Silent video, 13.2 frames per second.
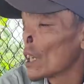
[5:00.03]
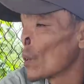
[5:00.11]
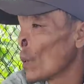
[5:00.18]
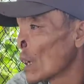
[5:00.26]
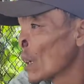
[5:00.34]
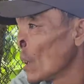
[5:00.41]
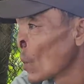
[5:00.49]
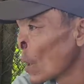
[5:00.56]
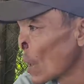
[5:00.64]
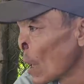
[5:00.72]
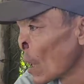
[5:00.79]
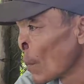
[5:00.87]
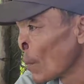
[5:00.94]
chuyện quá khứ của
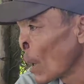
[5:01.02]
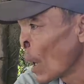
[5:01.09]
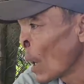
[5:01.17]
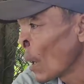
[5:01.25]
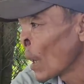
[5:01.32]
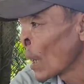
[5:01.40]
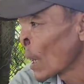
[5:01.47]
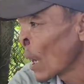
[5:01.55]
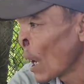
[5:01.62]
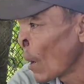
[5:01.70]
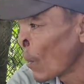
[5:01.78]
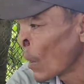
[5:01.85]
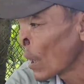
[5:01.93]
nó bỏ bây
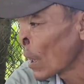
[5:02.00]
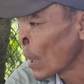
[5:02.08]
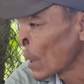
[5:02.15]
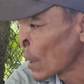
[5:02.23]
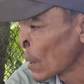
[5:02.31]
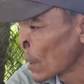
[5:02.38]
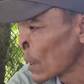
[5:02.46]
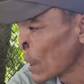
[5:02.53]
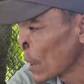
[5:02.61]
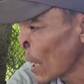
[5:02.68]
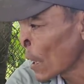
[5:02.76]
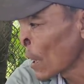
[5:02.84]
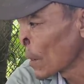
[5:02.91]
giờ không có
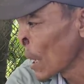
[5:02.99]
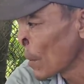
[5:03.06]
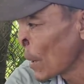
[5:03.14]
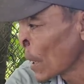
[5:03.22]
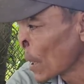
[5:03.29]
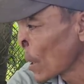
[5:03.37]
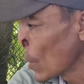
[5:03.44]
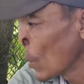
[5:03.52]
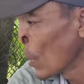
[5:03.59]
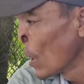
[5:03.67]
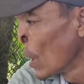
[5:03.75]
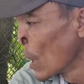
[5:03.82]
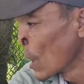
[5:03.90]
nhắc nó giờ bởi vì
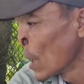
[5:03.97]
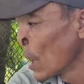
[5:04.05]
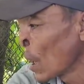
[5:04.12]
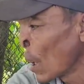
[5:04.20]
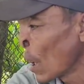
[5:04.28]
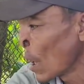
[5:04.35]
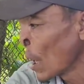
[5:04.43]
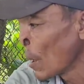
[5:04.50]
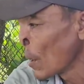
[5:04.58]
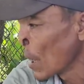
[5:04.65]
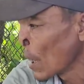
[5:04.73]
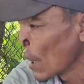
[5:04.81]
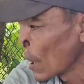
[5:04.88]
chú cứ lo
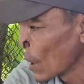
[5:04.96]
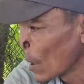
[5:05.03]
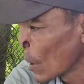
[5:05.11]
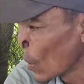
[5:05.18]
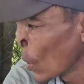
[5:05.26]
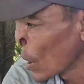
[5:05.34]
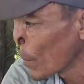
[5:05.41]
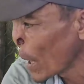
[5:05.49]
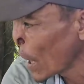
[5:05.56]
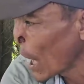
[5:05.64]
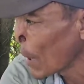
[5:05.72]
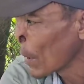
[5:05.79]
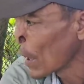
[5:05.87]
là ờ, nuôi
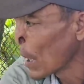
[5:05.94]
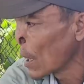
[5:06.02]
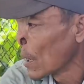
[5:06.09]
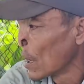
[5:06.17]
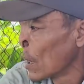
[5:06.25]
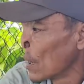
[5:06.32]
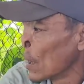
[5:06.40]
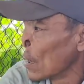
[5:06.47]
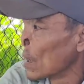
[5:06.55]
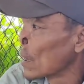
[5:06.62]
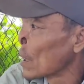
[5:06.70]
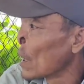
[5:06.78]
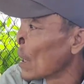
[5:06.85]
bản thân mình thôi
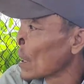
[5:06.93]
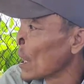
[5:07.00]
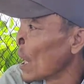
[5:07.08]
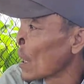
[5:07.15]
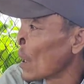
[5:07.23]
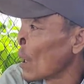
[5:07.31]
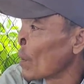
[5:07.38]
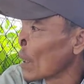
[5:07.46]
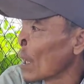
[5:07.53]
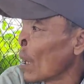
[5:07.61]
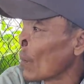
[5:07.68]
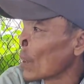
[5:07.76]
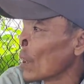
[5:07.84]
còn vợ con
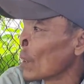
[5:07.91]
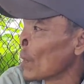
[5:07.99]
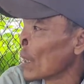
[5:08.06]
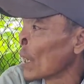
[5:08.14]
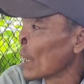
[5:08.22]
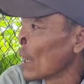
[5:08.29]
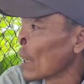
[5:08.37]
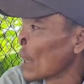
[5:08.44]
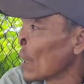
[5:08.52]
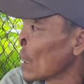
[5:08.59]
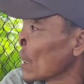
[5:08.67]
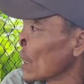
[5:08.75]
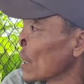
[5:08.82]
mình nó không thương mình thì
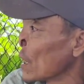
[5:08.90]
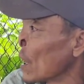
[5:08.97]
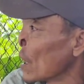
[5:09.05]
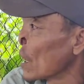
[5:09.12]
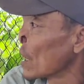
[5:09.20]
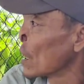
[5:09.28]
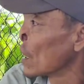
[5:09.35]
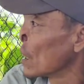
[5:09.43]
nó gì thôi đi